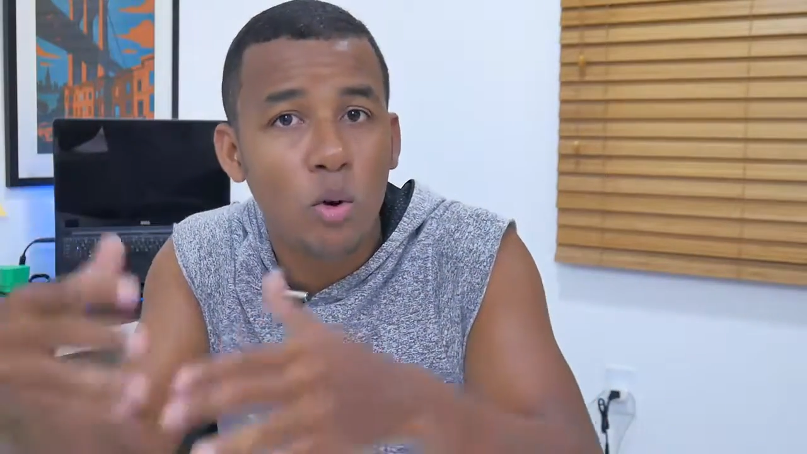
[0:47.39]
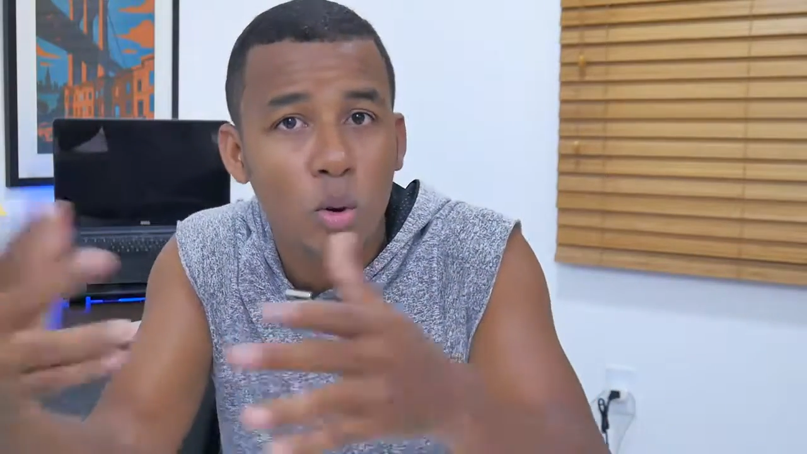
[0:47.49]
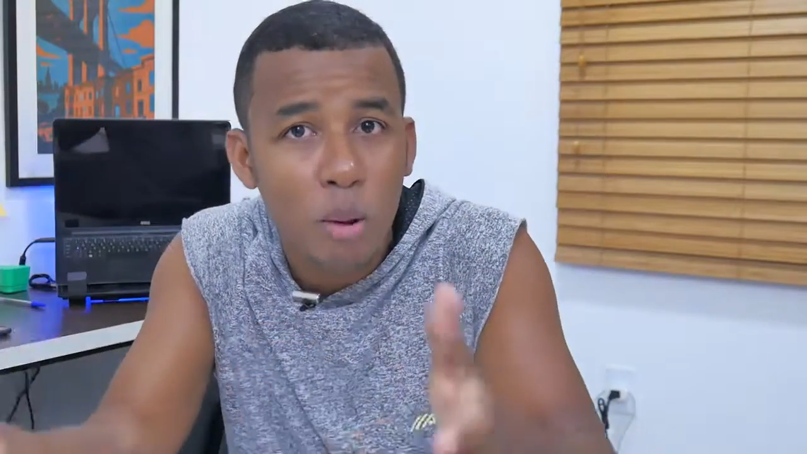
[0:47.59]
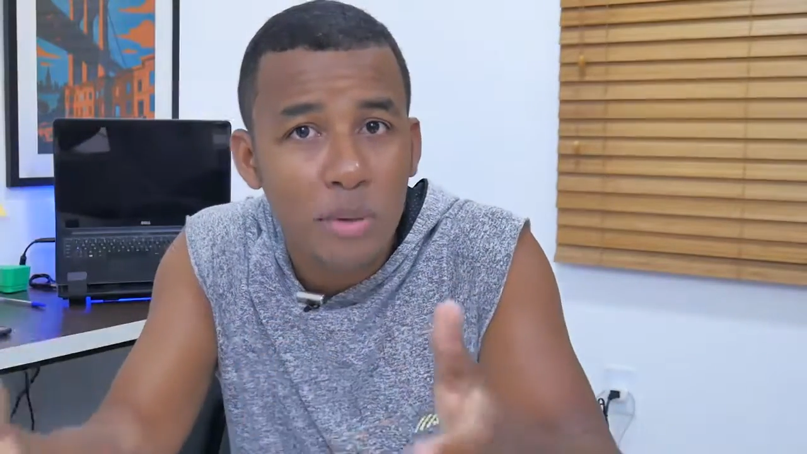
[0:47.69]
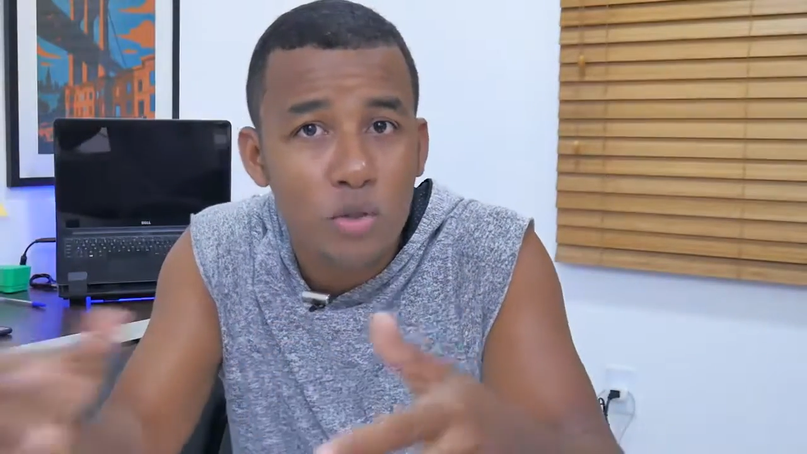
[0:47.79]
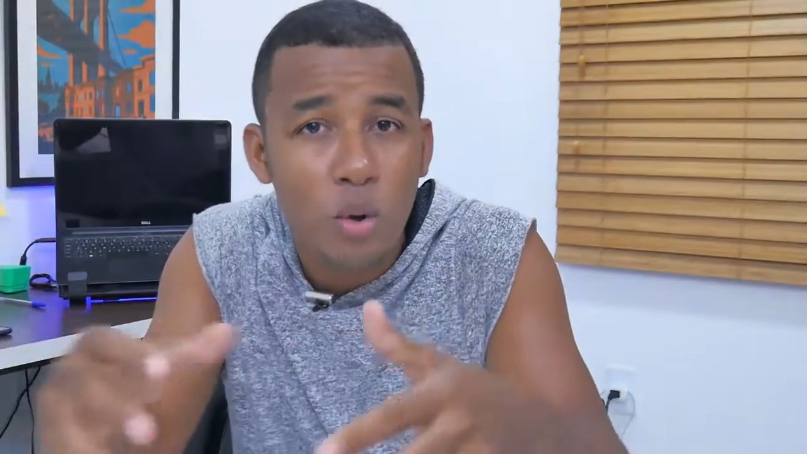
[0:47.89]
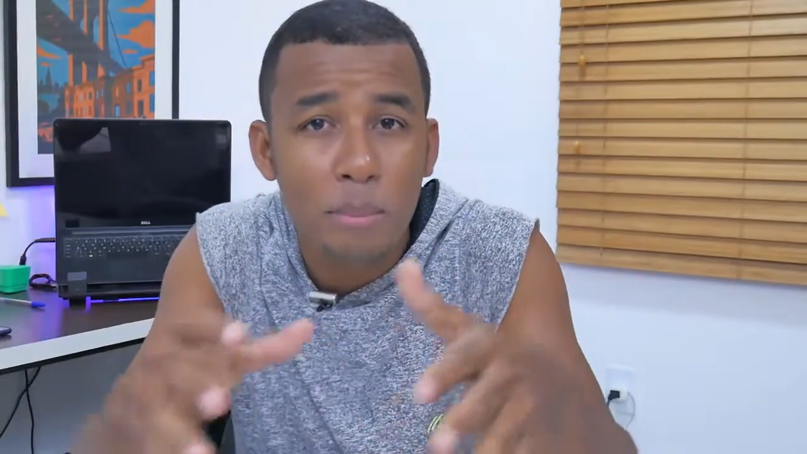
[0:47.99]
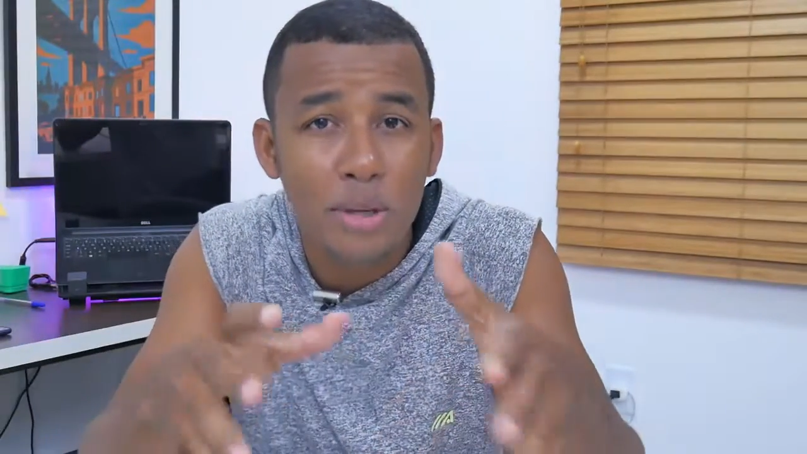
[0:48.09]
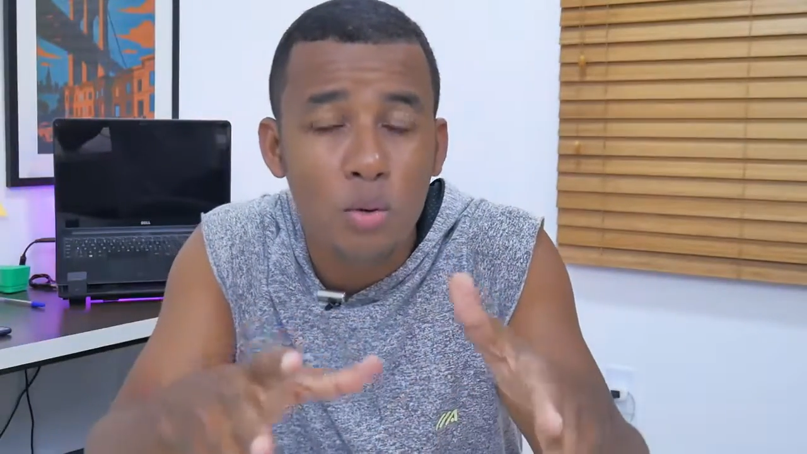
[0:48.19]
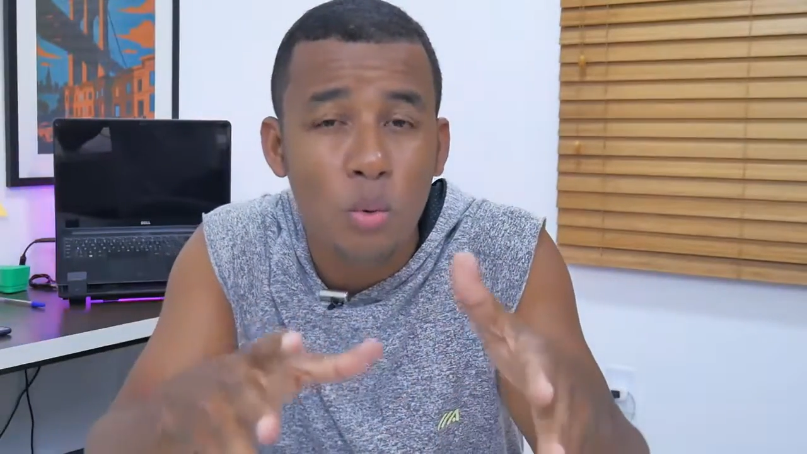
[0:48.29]
globalmente com, a
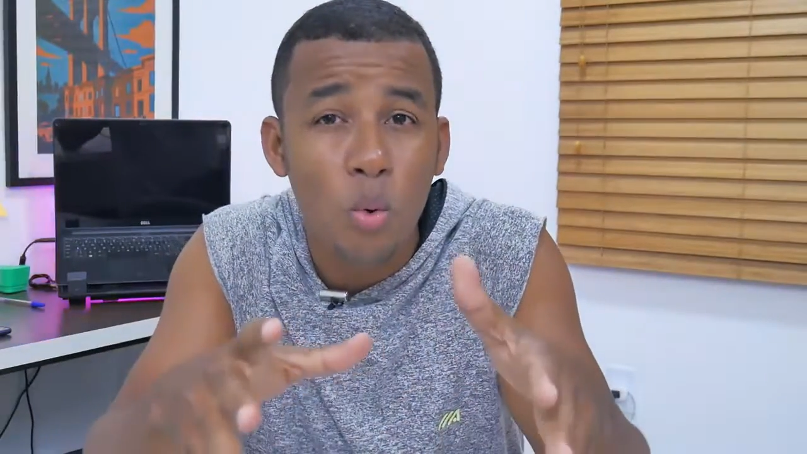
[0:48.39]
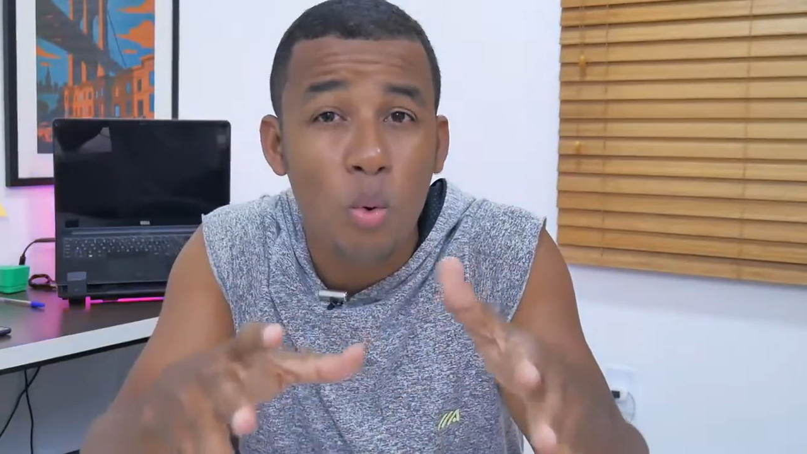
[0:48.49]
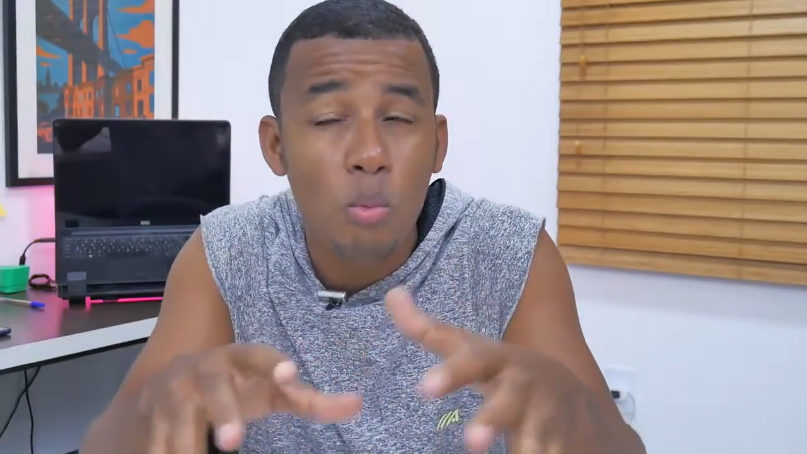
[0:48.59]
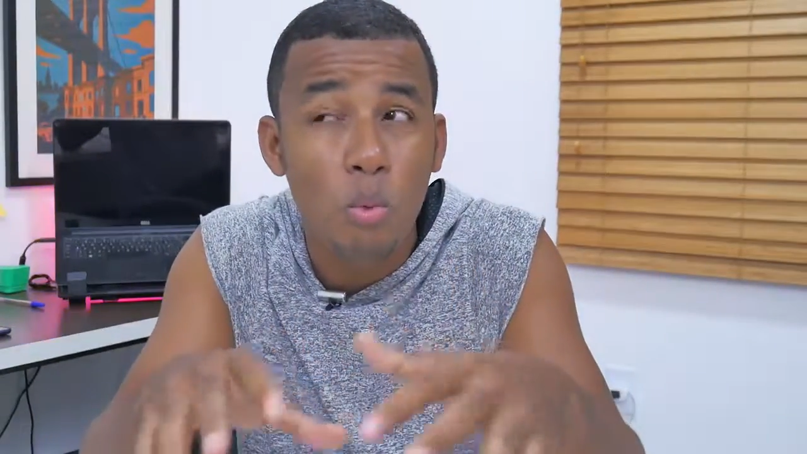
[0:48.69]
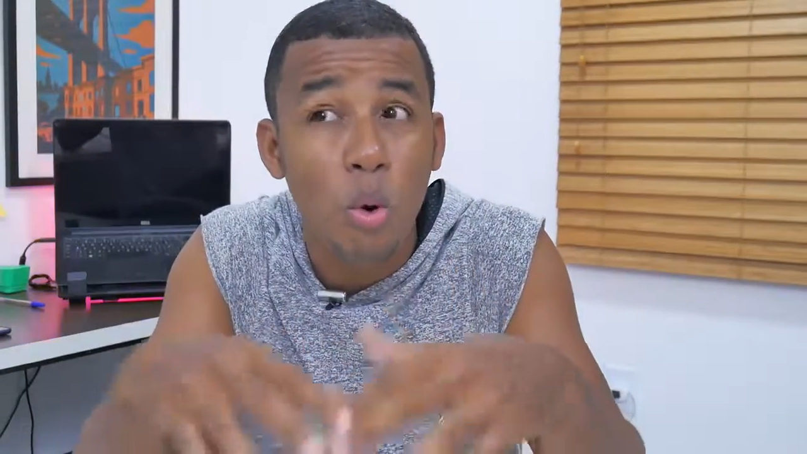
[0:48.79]
Mi, com,